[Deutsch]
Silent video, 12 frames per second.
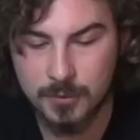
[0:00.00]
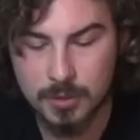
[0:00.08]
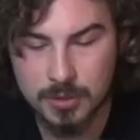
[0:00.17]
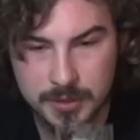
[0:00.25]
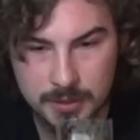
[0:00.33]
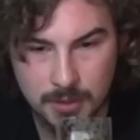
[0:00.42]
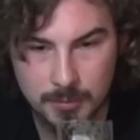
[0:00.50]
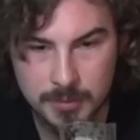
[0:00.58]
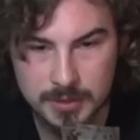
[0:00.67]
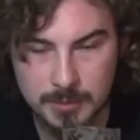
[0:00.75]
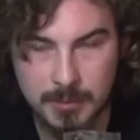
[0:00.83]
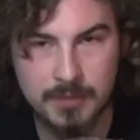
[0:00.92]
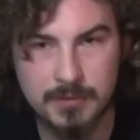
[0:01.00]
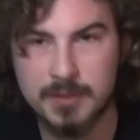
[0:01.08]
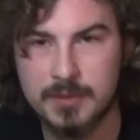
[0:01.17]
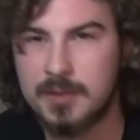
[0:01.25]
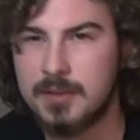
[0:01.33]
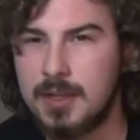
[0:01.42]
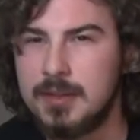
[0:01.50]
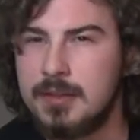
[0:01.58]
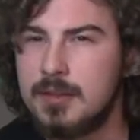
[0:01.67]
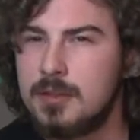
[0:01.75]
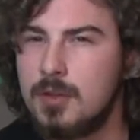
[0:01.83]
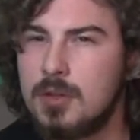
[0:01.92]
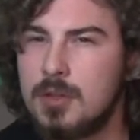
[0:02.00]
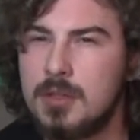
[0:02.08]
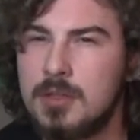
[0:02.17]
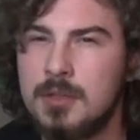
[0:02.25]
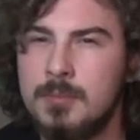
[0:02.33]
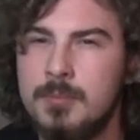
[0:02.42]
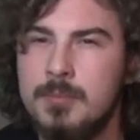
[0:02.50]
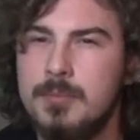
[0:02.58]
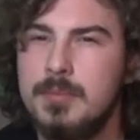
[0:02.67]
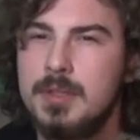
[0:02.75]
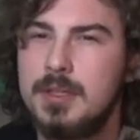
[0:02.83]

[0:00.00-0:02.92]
Fruchtige noch mit dabei, was das Ganze doch ähm,